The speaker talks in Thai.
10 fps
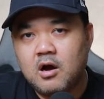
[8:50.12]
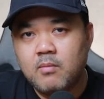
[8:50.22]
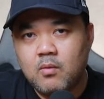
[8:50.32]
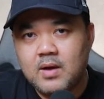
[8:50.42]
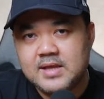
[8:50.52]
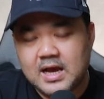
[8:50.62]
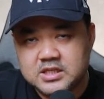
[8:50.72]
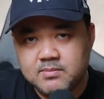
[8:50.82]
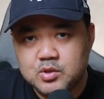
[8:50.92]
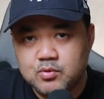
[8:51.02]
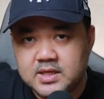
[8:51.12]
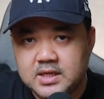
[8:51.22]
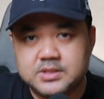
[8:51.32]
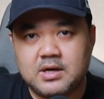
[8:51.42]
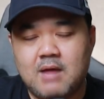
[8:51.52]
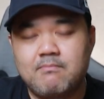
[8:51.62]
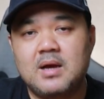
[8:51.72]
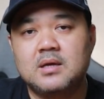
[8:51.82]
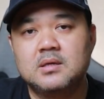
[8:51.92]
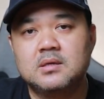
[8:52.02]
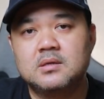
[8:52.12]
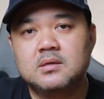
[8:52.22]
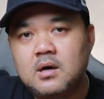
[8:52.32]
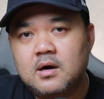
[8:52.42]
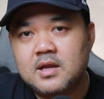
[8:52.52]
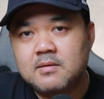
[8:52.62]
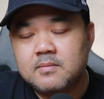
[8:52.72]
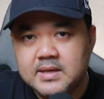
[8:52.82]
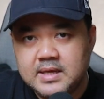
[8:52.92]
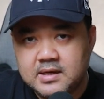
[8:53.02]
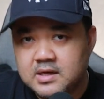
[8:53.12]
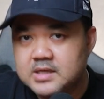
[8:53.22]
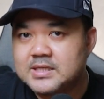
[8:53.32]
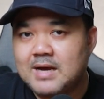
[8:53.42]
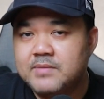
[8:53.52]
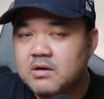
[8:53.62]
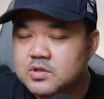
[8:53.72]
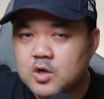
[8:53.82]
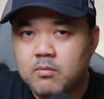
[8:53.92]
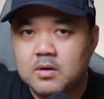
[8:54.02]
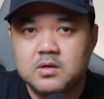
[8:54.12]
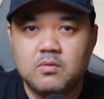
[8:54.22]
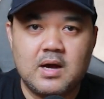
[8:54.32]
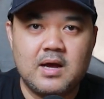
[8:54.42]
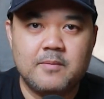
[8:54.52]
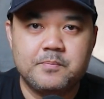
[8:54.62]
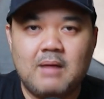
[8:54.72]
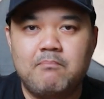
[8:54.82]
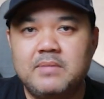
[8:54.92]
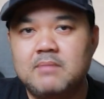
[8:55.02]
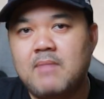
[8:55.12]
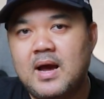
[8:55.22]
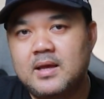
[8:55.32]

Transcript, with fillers: เขาบอกว่าอยากจะมีชีวิตที่อิสระมากขึ้น เขาได้มีอีกหนึ่งกิจกรรมที่เขาชอบก็คือว่าขับบิ๊กไบ